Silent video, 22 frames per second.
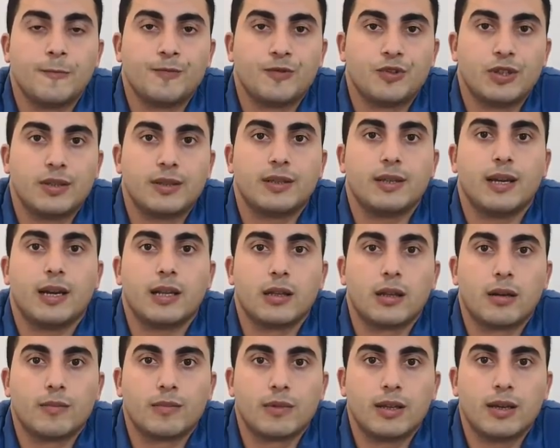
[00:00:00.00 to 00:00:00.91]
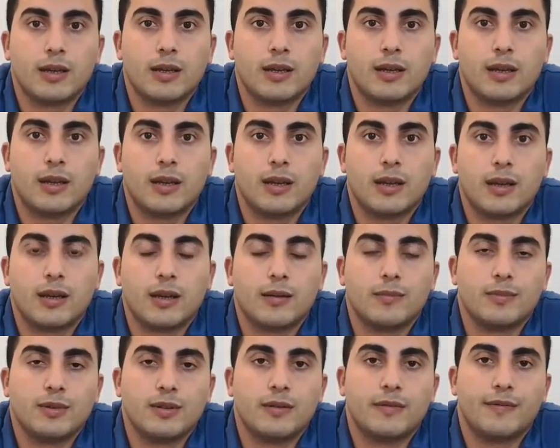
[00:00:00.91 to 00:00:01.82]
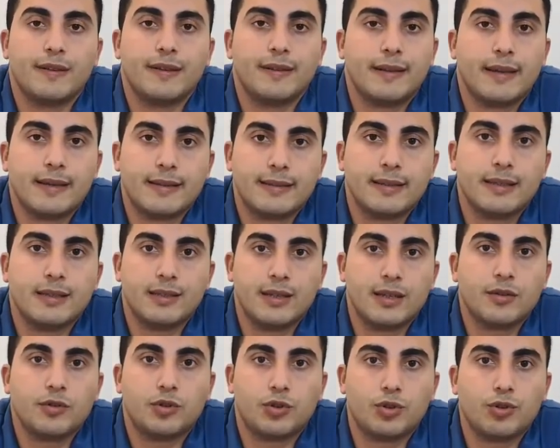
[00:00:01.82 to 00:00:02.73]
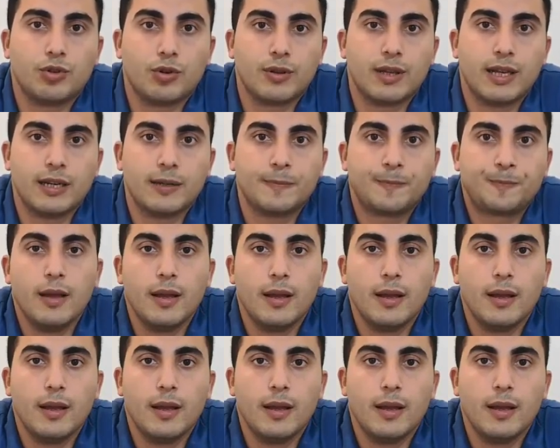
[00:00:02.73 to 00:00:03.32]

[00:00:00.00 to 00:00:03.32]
ciddi anlamda e, bir fidye isteyeceğini düşünüyorlar.